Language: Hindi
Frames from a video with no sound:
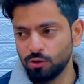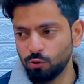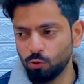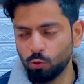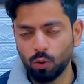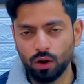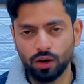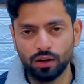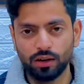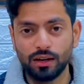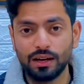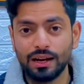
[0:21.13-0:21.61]

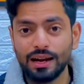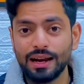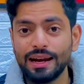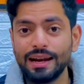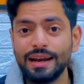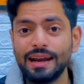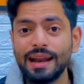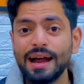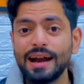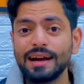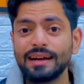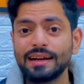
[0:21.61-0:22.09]
वन
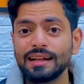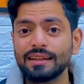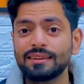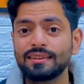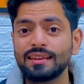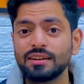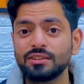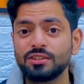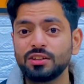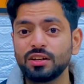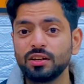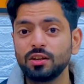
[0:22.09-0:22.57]
लेट टेस्ट
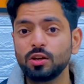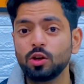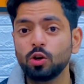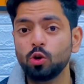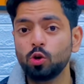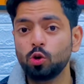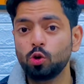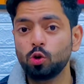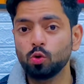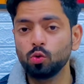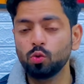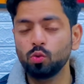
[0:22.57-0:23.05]
सेशन
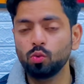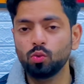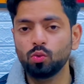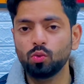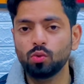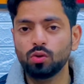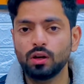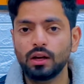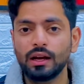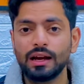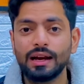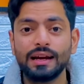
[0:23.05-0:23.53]
टू
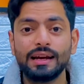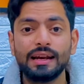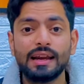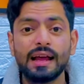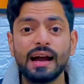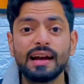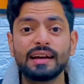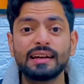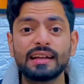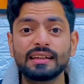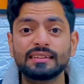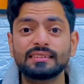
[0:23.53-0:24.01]

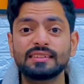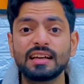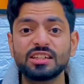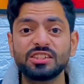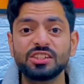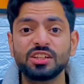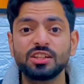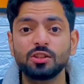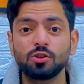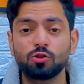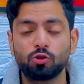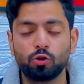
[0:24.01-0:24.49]
लेट टेस्ट
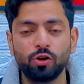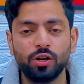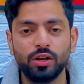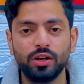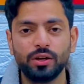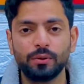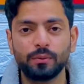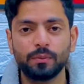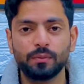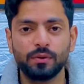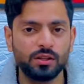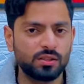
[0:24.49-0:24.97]
सेशन थ्री
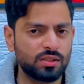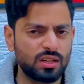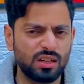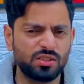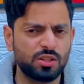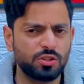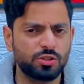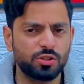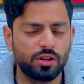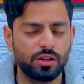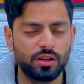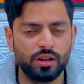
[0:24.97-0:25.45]
इस तरह
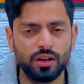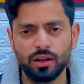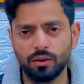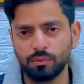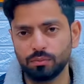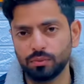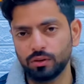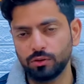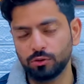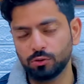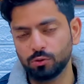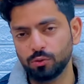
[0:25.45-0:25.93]
सर्च करना है
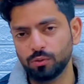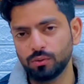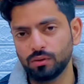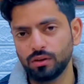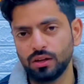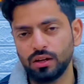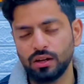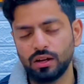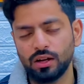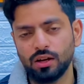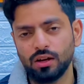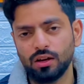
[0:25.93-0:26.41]
आपने इसको
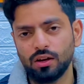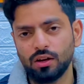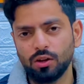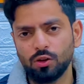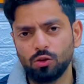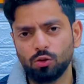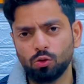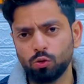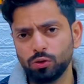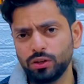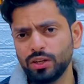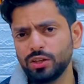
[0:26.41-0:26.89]

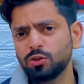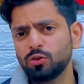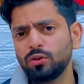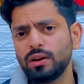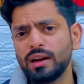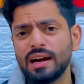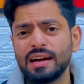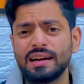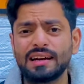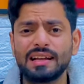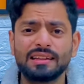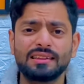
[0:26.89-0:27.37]
तो ये जो
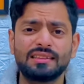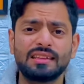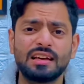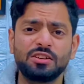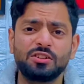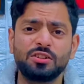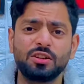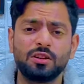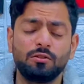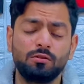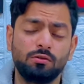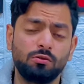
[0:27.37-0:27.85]
लेट टेस्ट
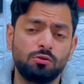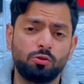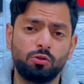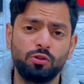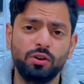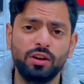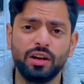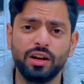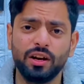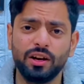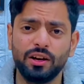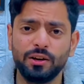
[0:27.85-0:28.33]
सेशन
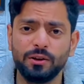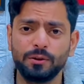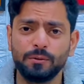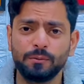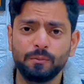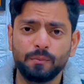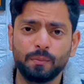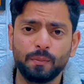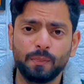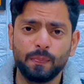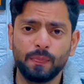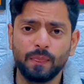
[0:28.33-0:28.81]
थ्री है
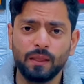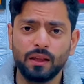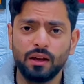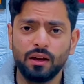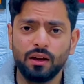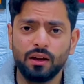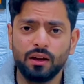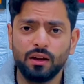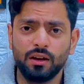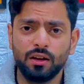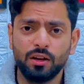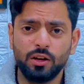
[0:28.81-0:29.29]

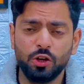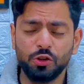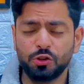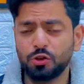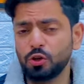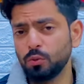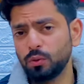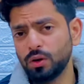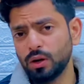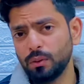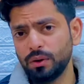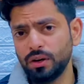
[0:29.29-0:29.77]
इसके
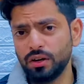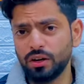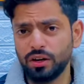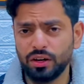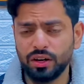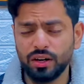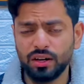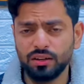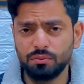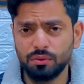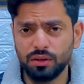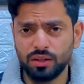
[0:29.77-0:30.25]
ऊपर हमने
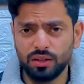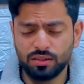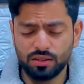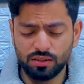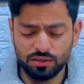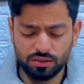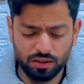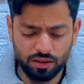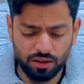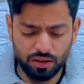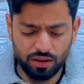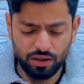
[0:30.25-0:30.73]
डिटेल्स में
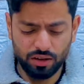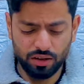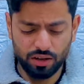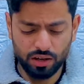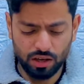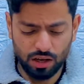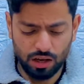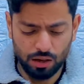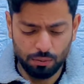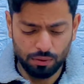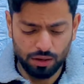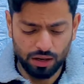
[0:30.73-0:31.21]
डिस्कस करनी है
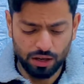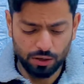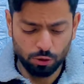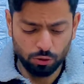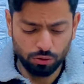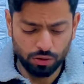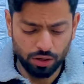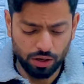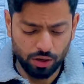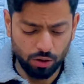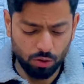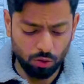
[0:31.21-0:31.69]
हमारा जो
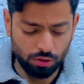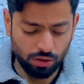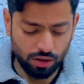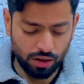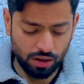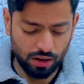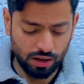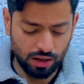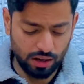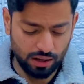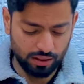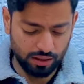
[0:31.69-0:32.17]
टन्योर चल
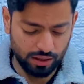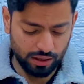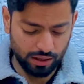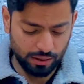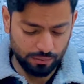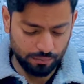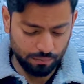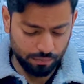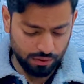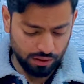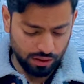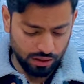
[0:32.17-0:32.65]
रहा था
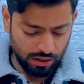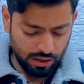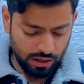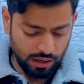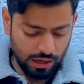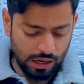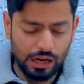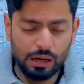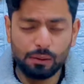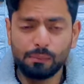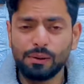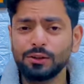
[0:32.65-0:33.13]

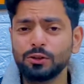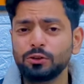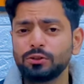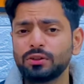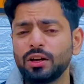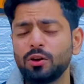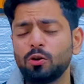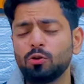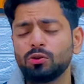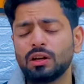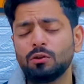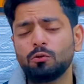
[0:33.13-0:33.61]
हमारा जो
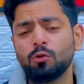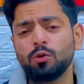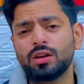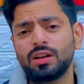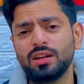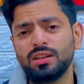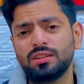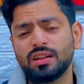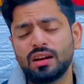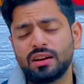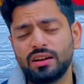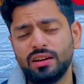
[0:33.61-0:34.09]
टन्योर था वो
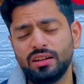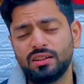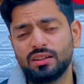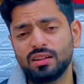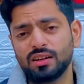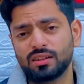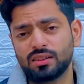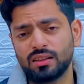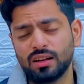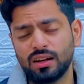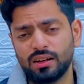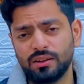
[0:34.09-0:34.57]
किस तारीख
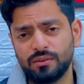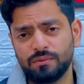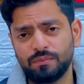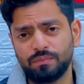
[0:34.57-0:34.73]
तक था